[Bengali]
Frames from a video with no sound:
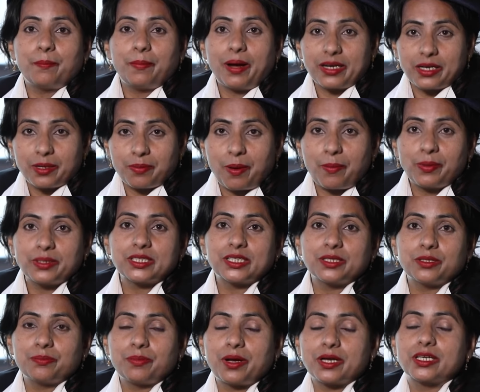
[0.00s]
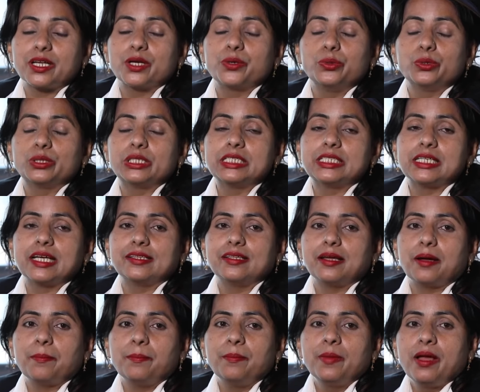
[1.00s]
মাঠে বাবার সাথে মাঠে ঘুরতে
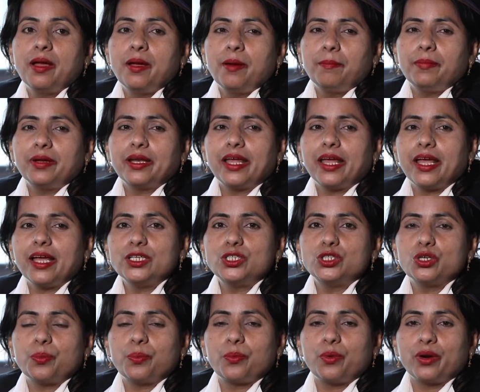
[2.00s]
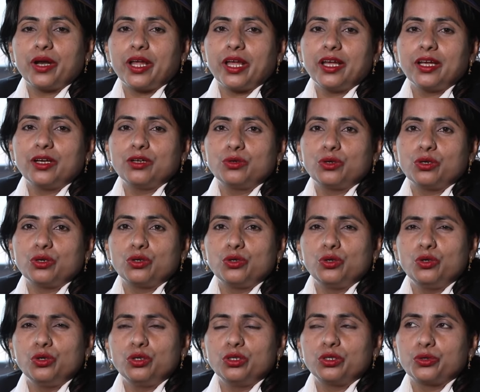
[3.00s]
যাইতাম মানে এইসব করে
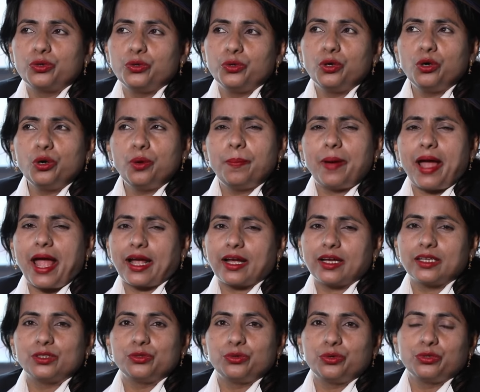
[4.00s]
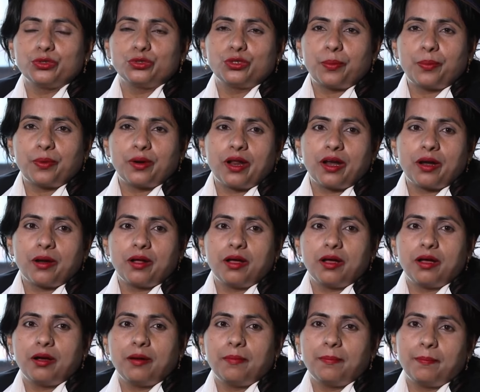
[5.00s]
খুব একটা দুরন্তপনার
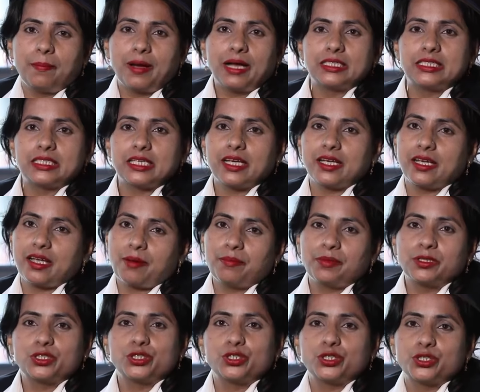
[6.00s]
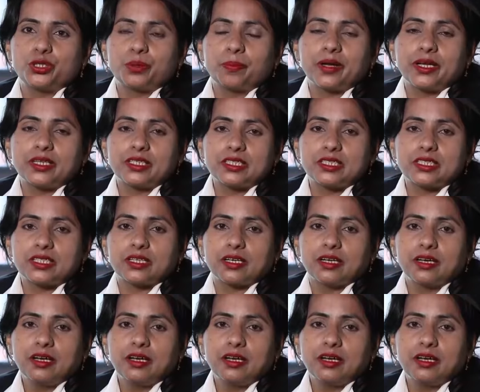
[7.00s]
মাঝে আমার শৈশব কেটেছে